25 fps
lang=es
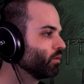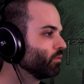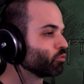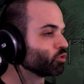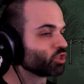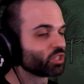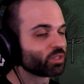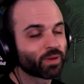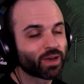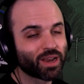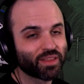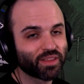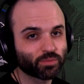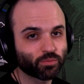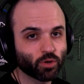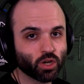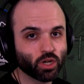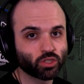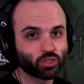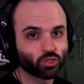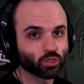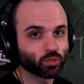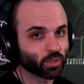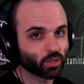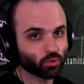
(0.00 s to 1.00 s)
Muchísimas gracias por
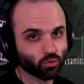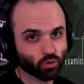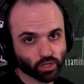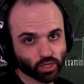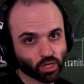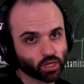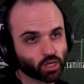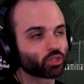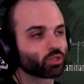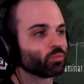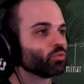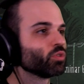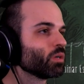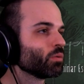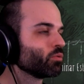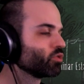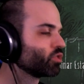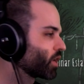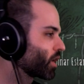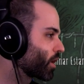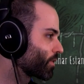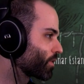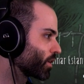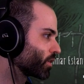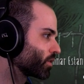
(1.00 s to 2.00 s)
el sub, en cualquier caso. Muchas,
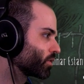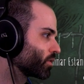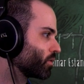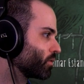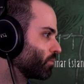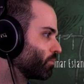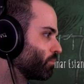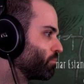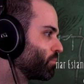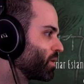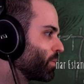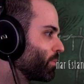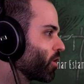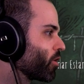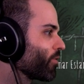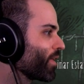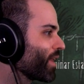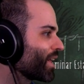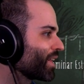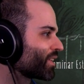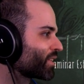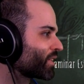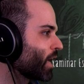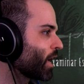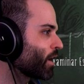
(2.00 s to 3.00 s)
muchas gracias. Primero de
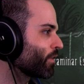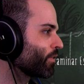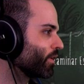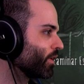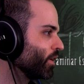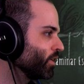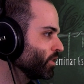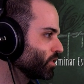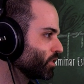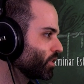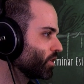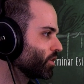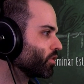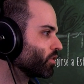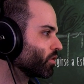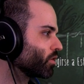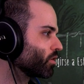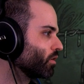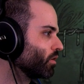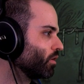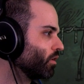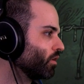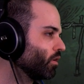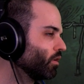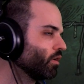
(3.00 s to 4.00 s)
la tarde, ¿eh? sí, señor.
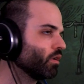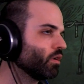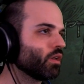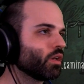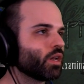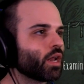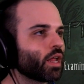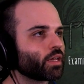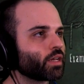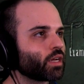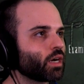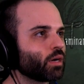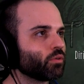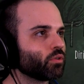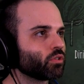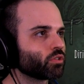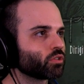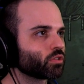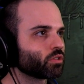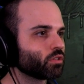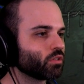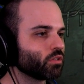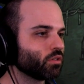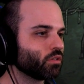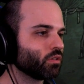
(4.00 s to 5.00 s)
Laica
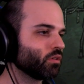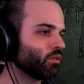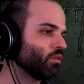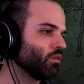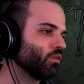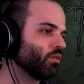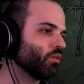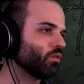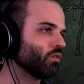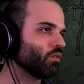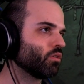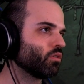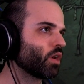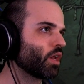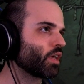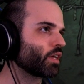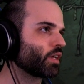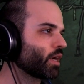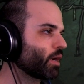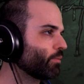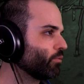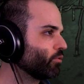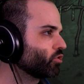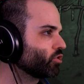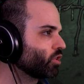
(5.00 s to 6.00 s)
Boss. O
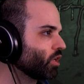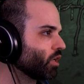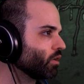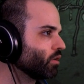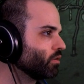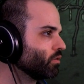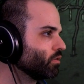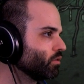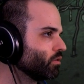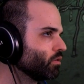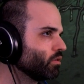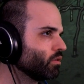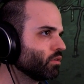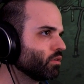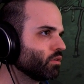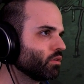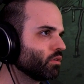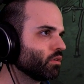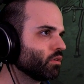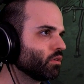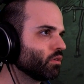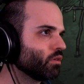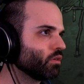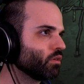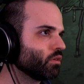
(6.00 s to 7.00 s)
Laica Bosa.
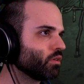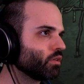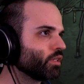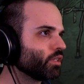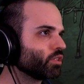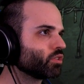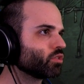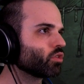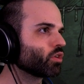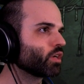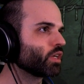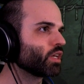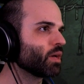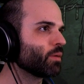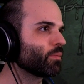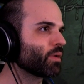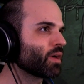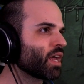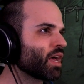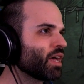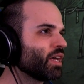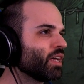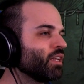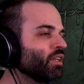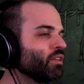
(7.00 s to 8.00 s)
Y esto lo quería
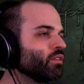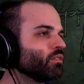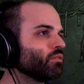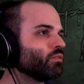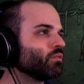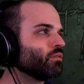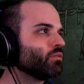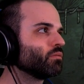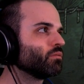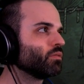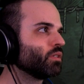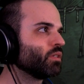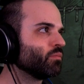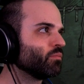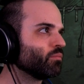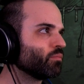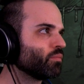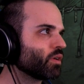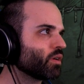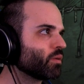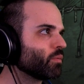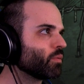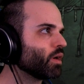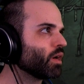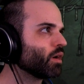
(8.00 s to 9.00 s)
para el
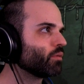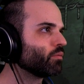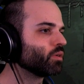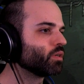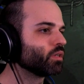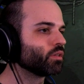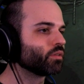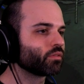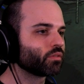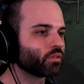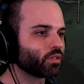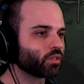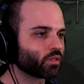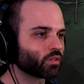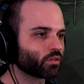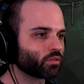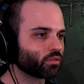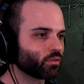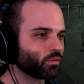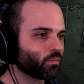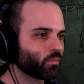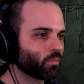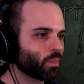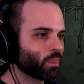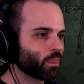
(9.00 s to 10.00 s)
impermeable, cierto.
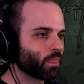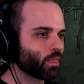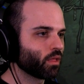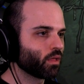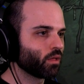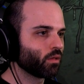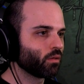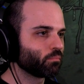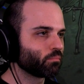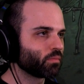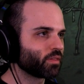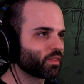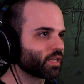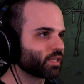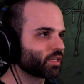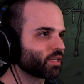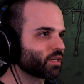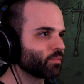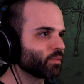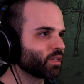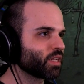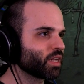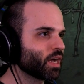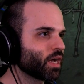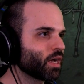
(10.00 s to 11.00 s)
Piedra
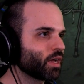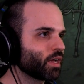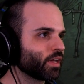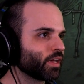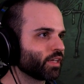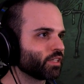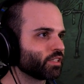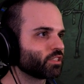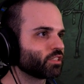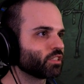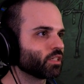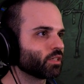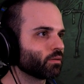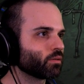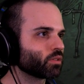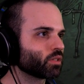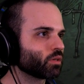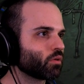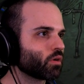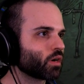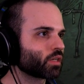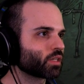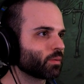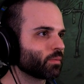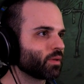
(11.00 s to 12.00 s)
térmica hecha. Vamos a
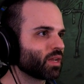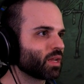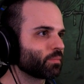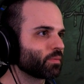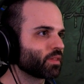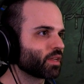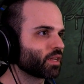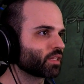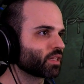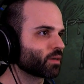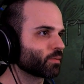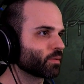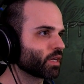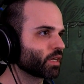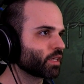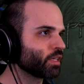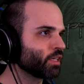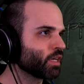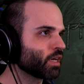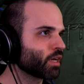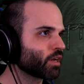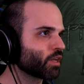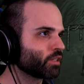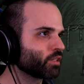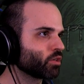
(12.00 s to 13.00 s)
guardar también la piedra térmica
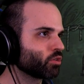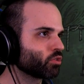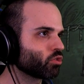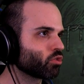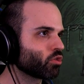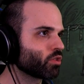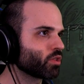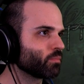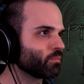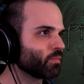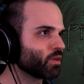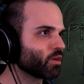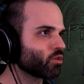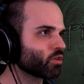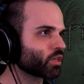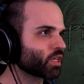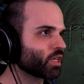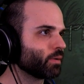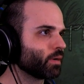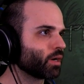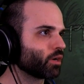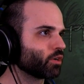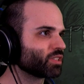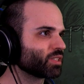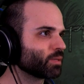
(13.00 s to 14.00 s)
aquí. Ahora tengo todo lo de invierno aquí
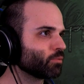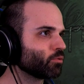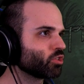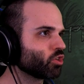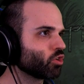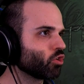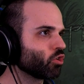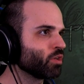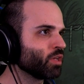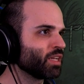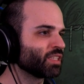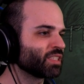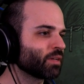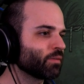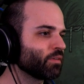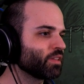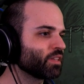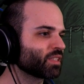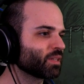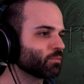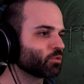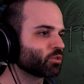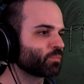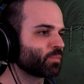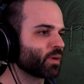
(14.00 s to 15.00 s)
abajo. Estamos, hoy, esta vez
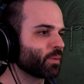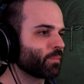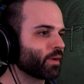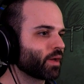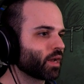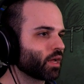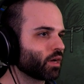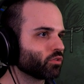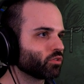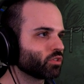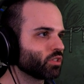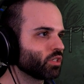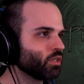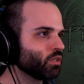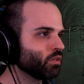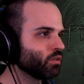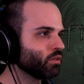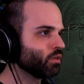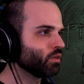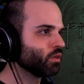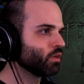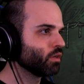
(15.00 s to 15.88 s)
estamos preparados, ¿eh?